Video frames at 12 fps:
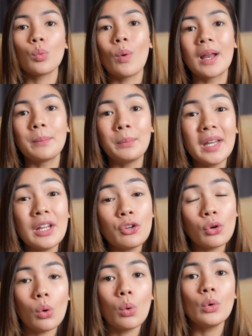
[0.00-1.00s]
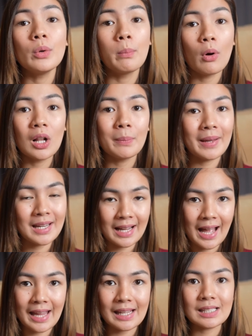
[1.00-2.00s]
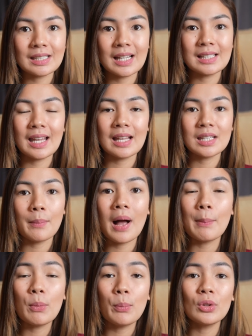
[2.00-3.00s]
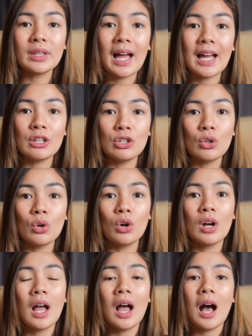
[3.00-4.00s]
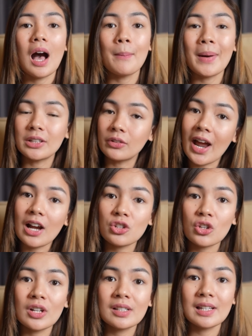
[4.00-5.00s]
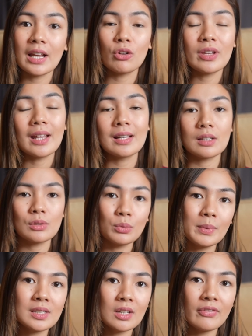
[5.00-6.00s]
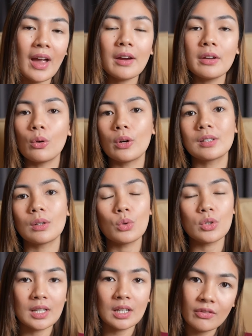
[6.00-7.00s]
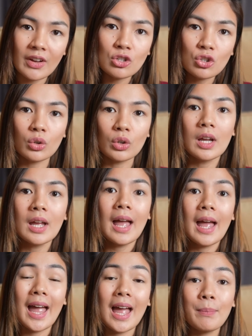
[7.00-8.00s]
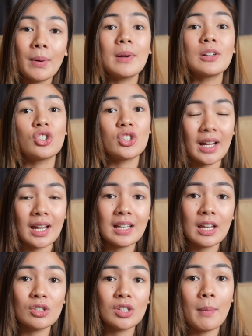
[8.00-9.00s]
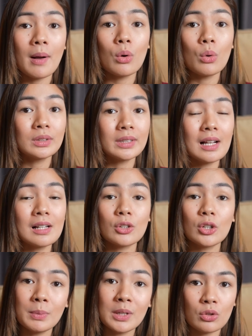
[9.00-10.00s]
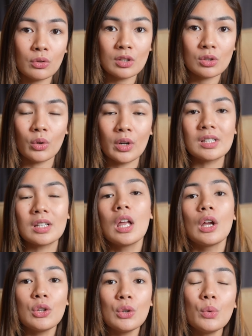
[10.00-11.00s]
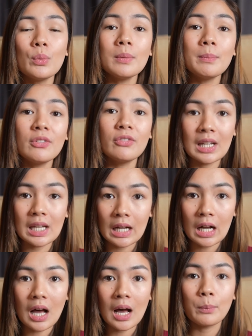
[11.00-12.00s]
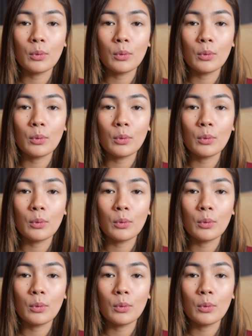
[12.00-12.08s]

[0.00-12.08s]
one, bring your own ballpen guys. Kasi sa mga pupuntahan yung um, attractions, like kunyari sa Subic Safari or sa Ocean Adventure, and pag mag-check-in kayo sa mga hotels or beach resorts, you will be filling up